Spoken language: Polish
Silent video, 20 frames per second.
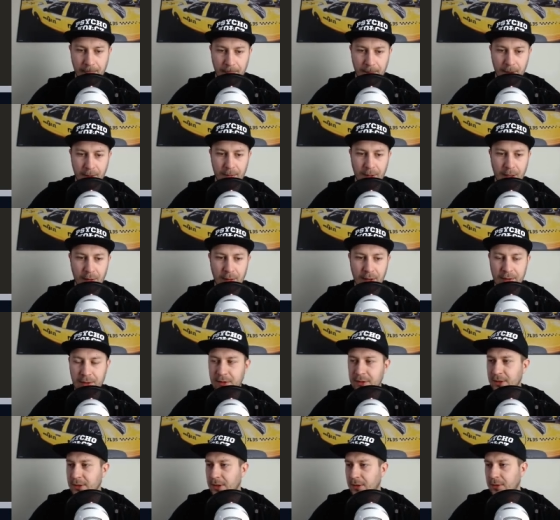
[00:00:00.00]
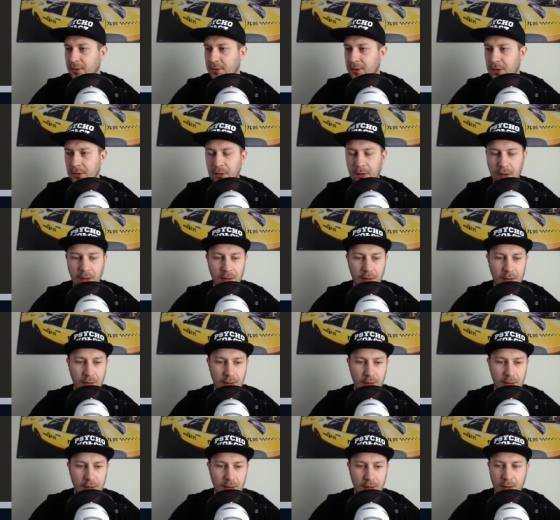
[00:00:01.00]
Dobra, ładnie się zakończyło.
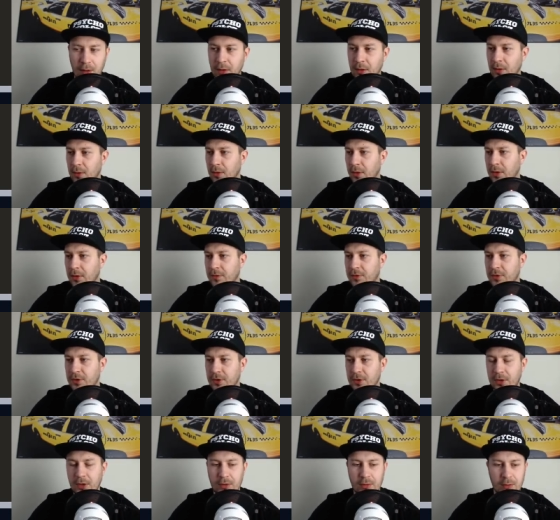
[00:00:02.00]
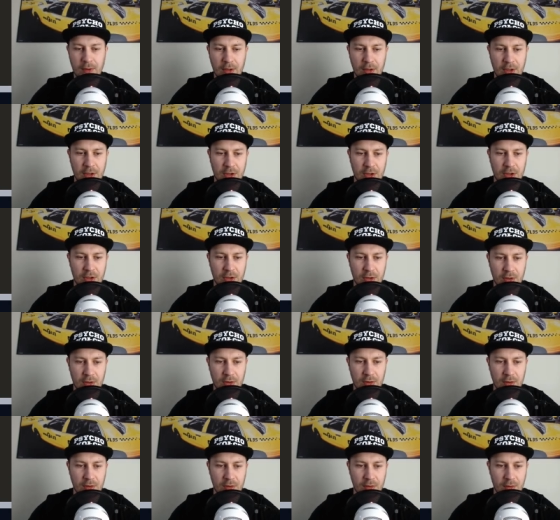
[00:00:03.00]
No i wszystko tutaj też
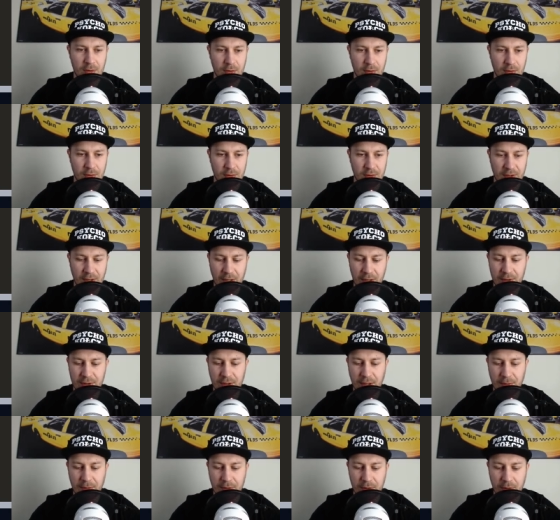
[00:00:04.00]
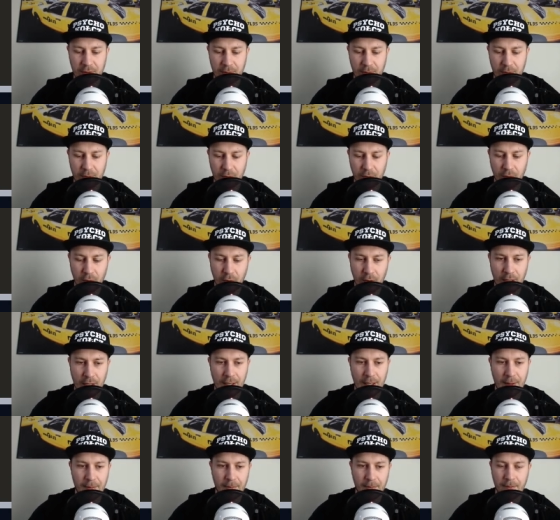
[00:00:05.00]
e, zakończamy tym
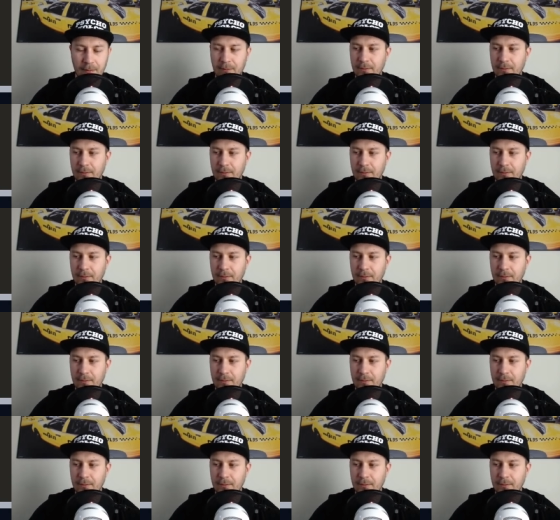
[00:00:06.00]
UL-em.